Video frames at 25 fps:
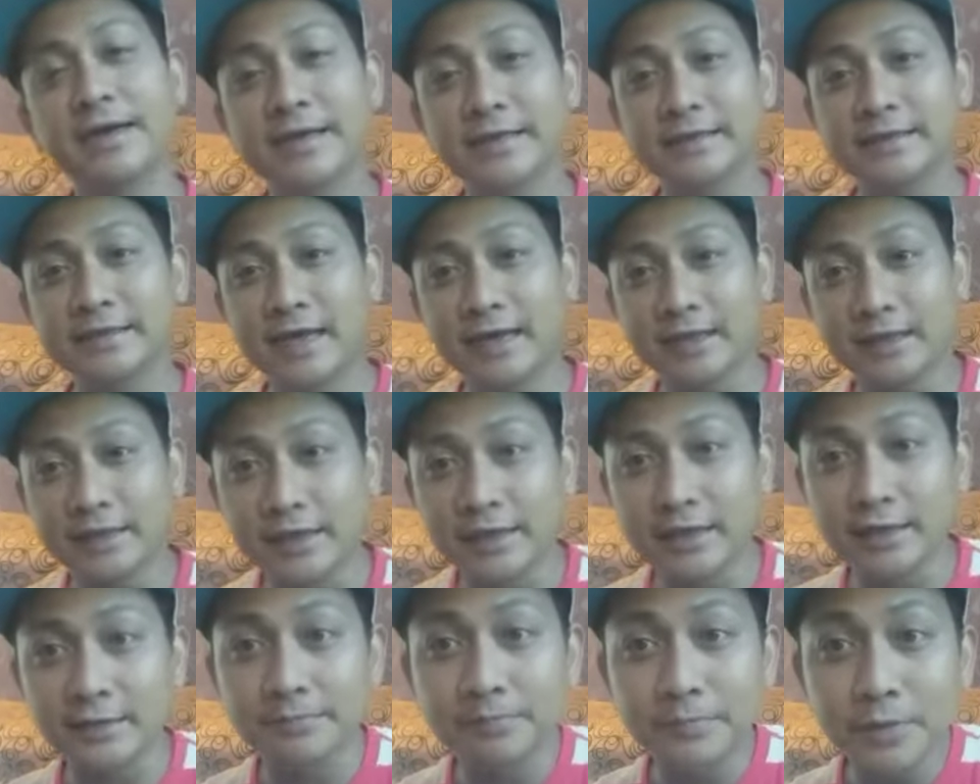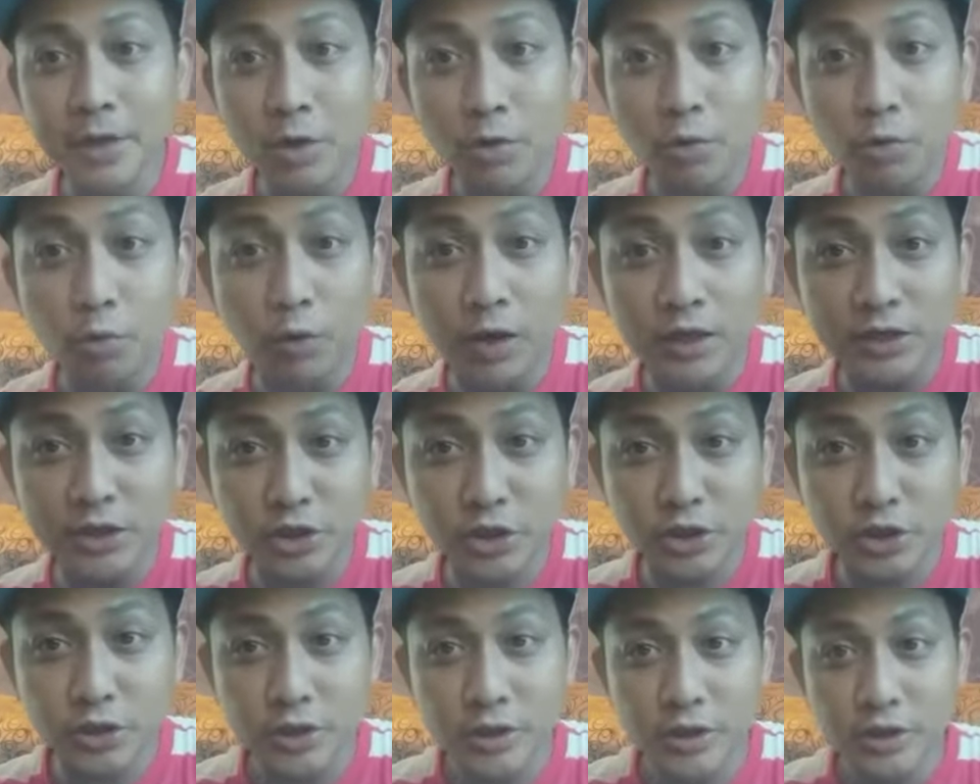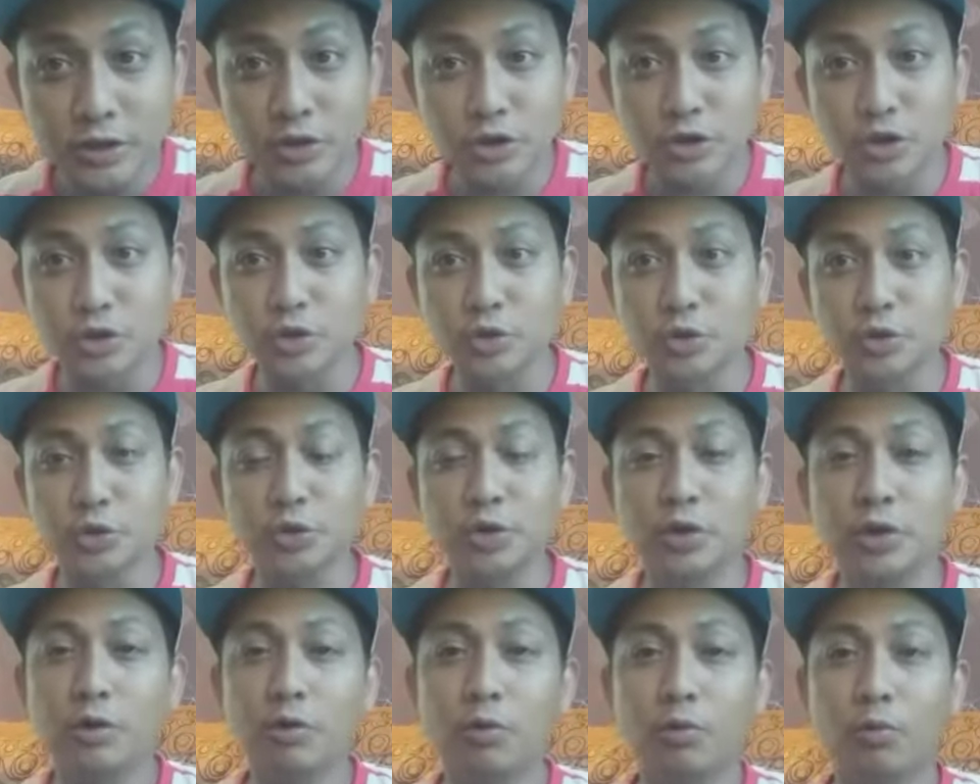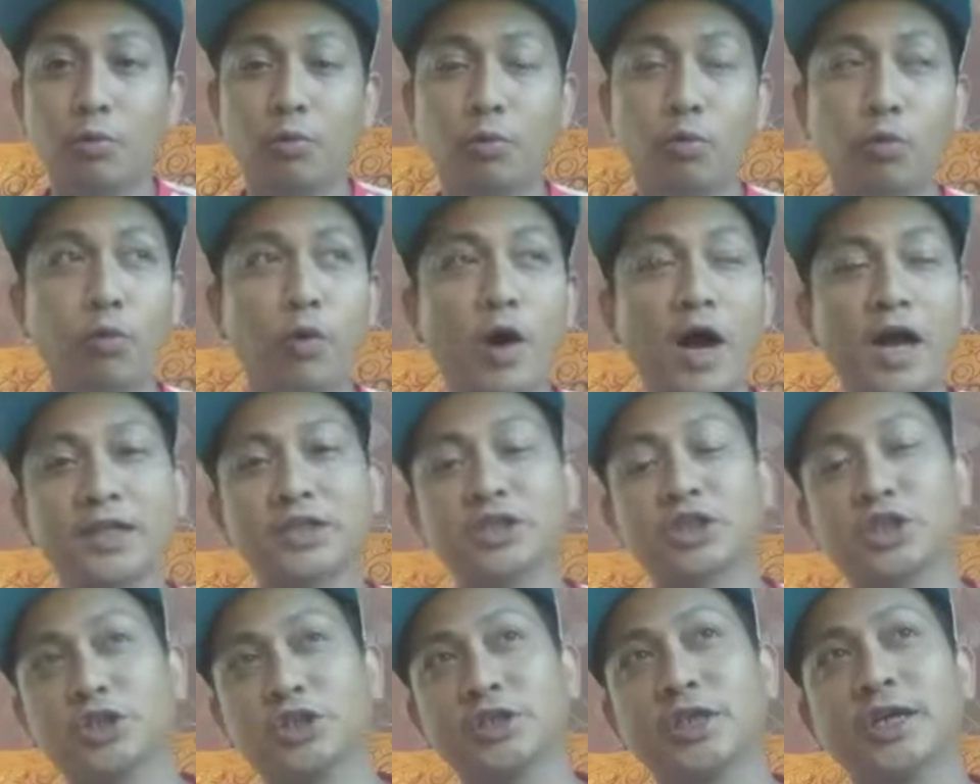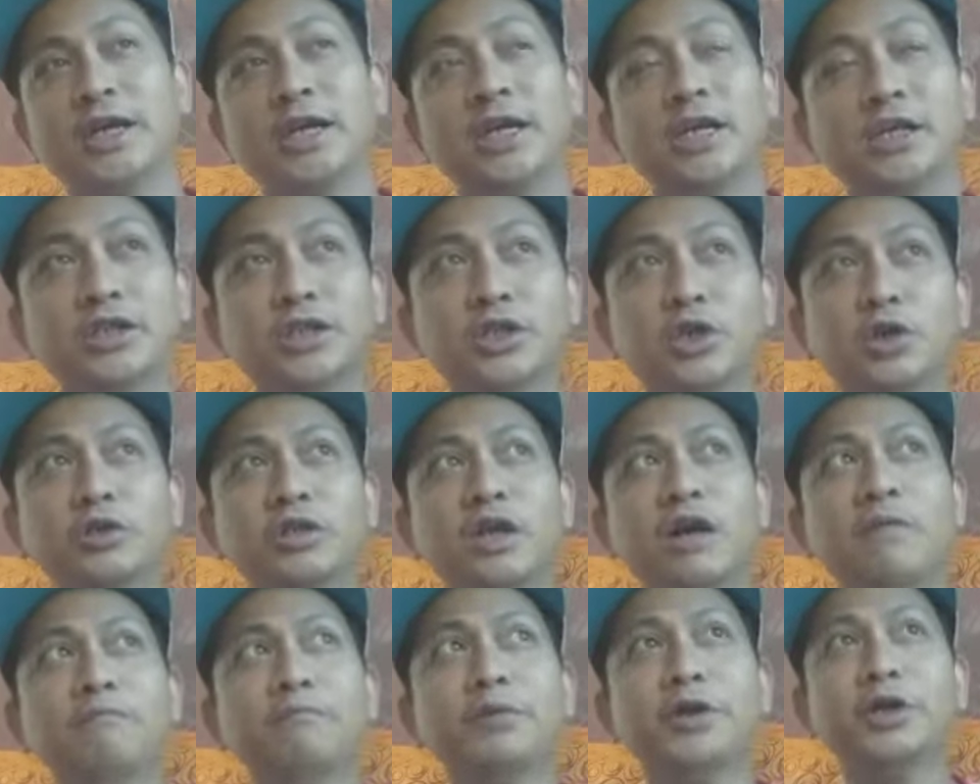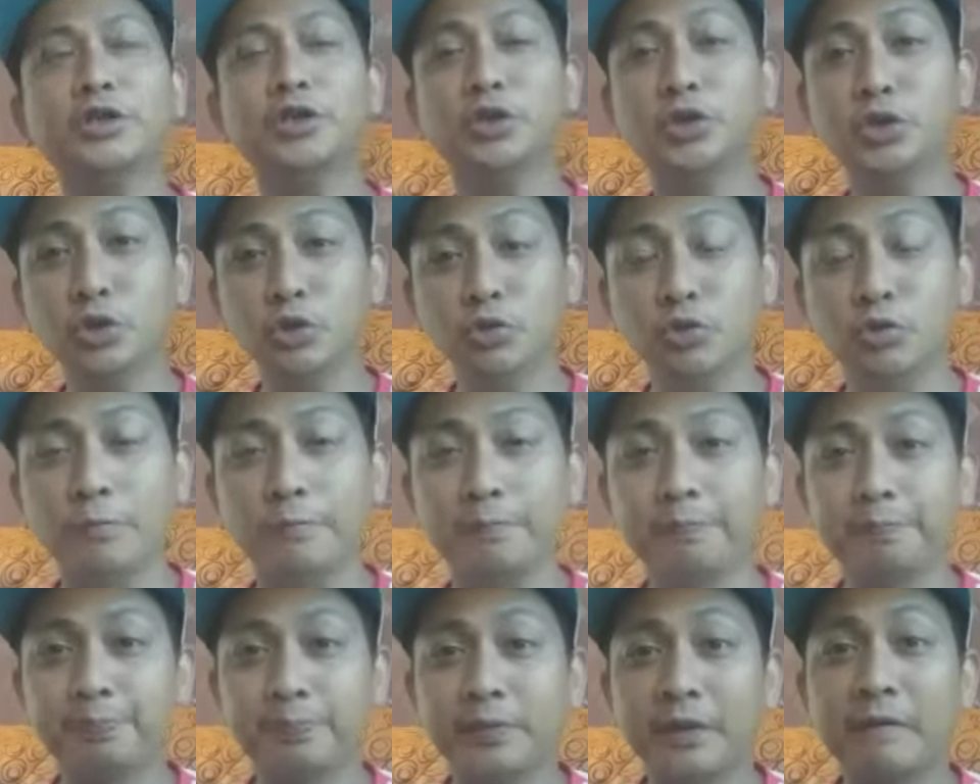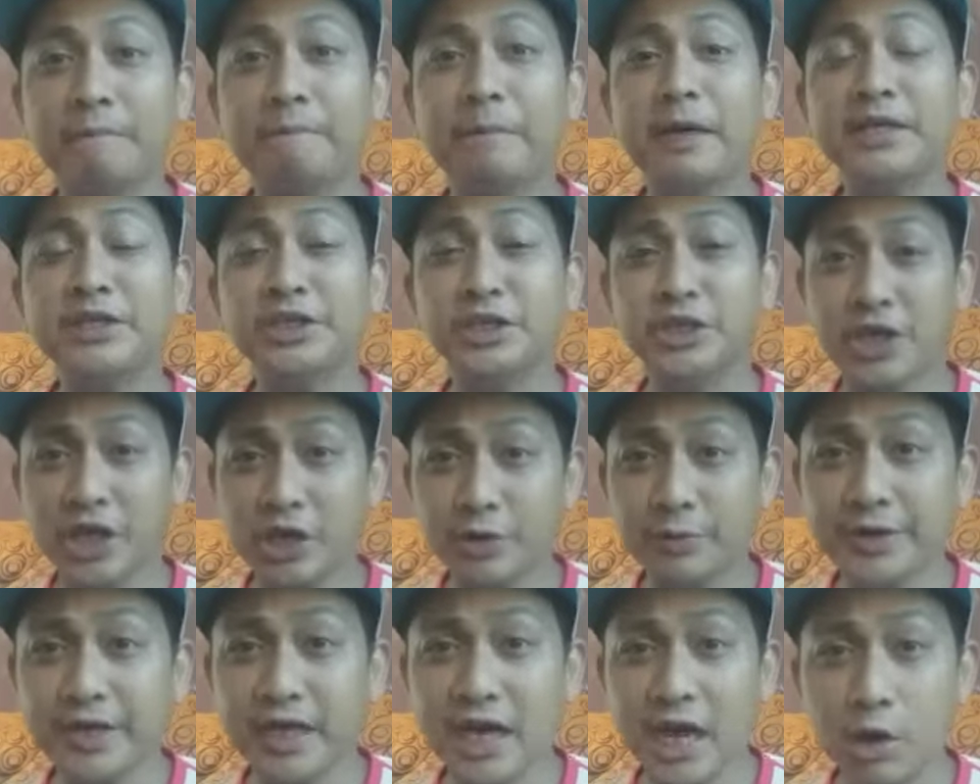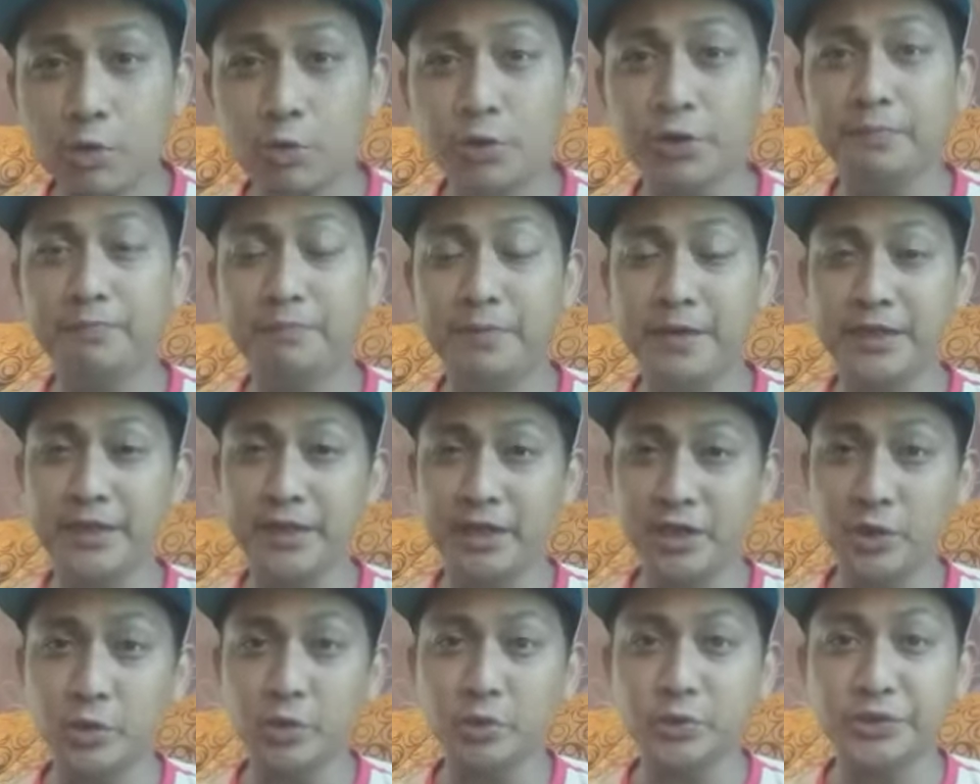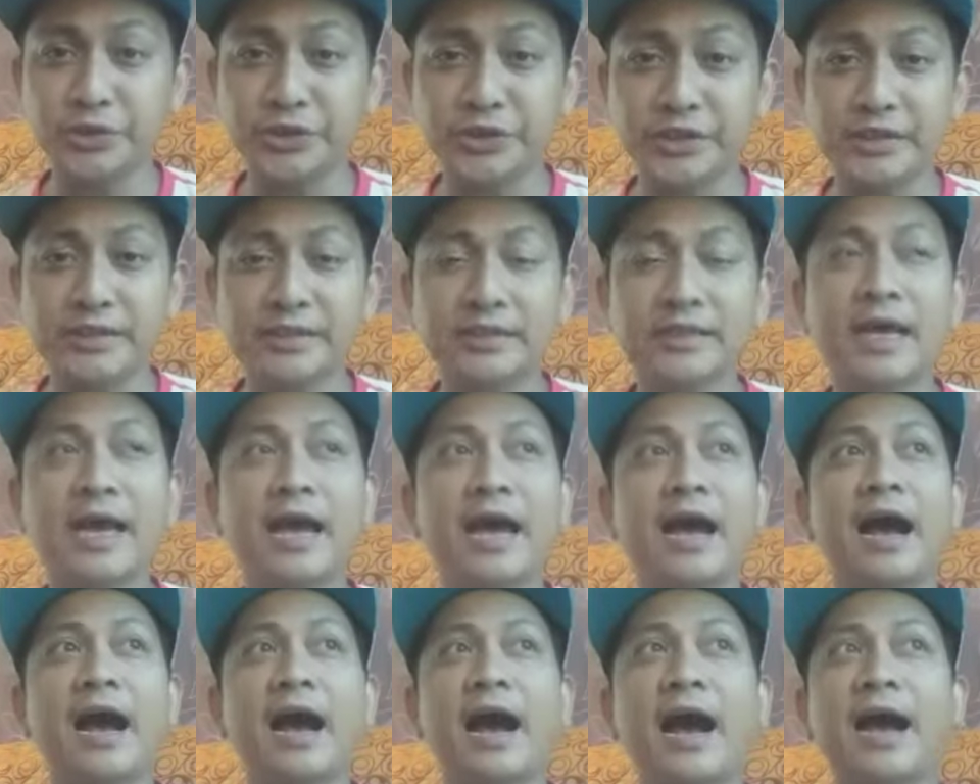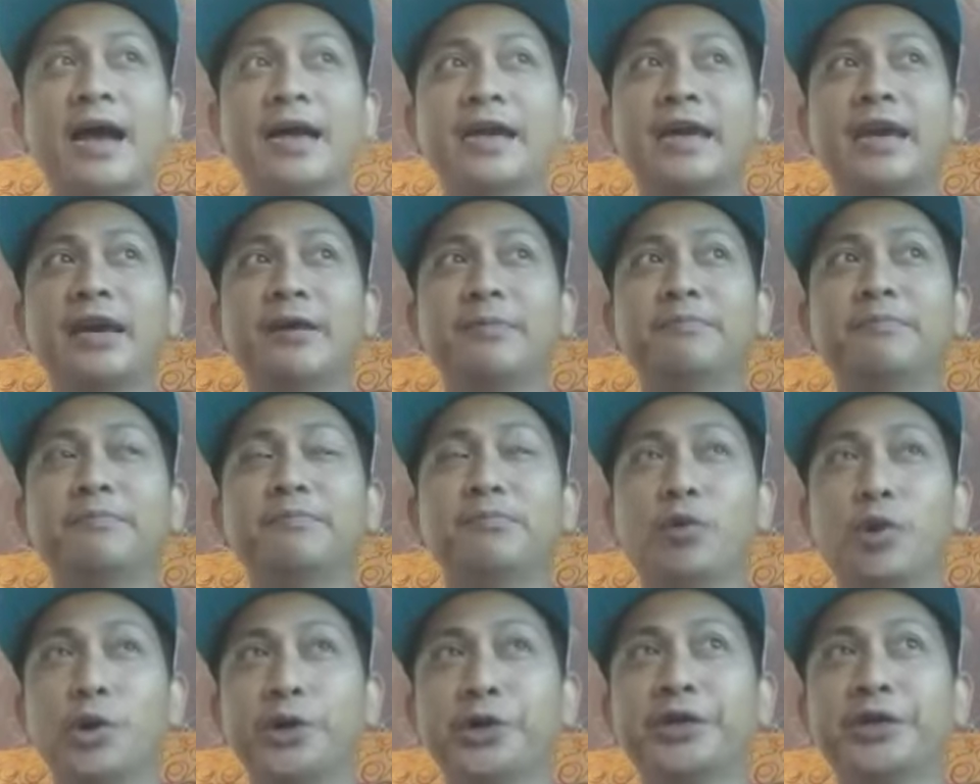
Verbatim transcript: sa ating watch to watch. So number two, by sharing our videos. I have more